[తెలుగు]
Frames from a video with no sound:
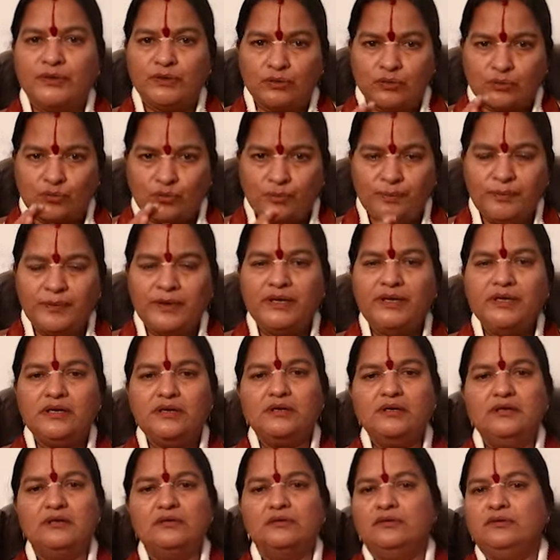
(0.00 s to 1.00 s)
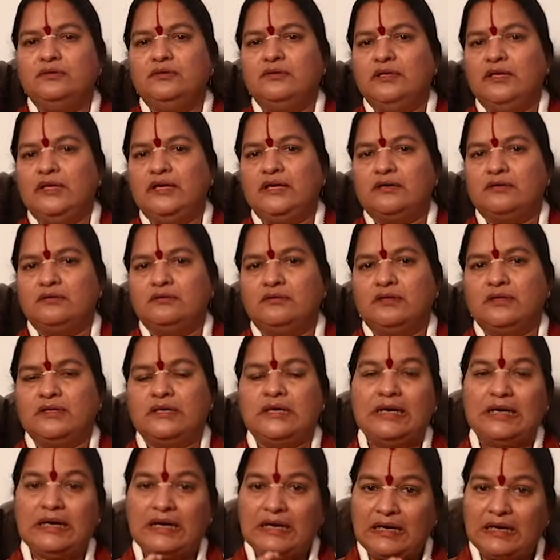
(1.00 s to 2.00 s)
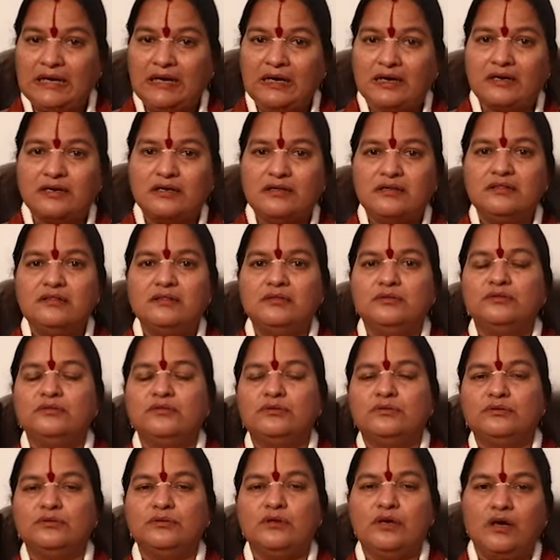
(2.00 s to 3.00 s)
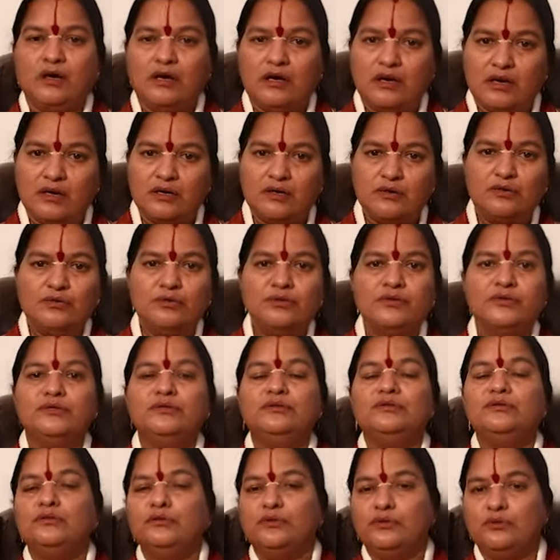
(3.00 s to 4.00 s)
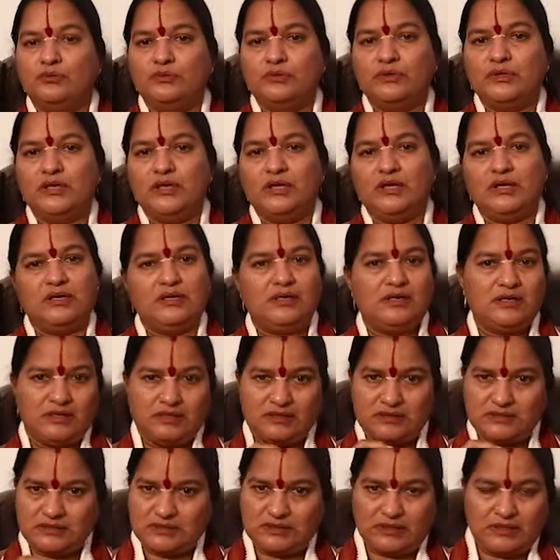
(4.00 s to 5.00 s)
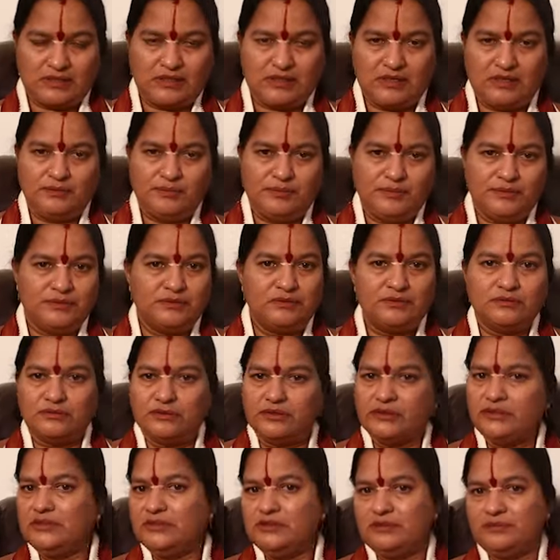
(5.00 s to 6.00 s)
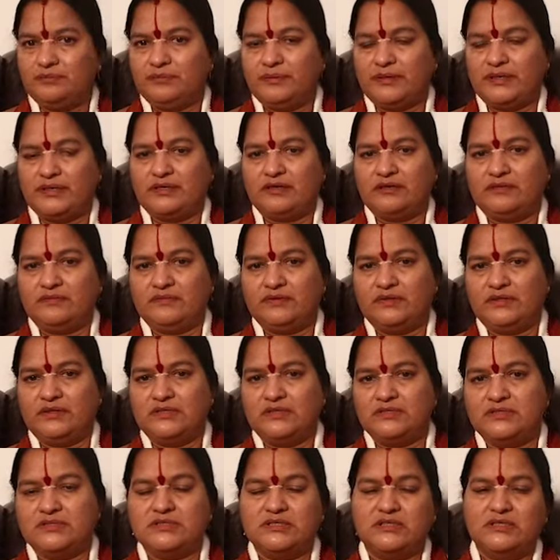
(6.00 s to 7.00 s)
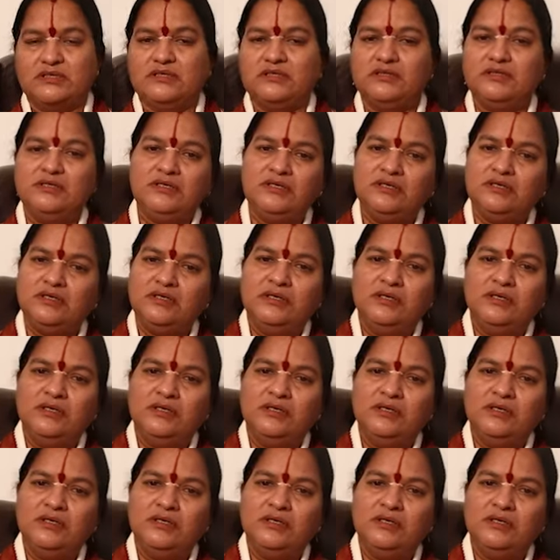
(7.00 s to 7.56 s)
రూపాయికి లోటు లేకుండా ఆనందంతో ఆరోగ్యంతో ఉండాలన్న సంకల్పంతో నేను పెట్టడం అనేది జరిగింది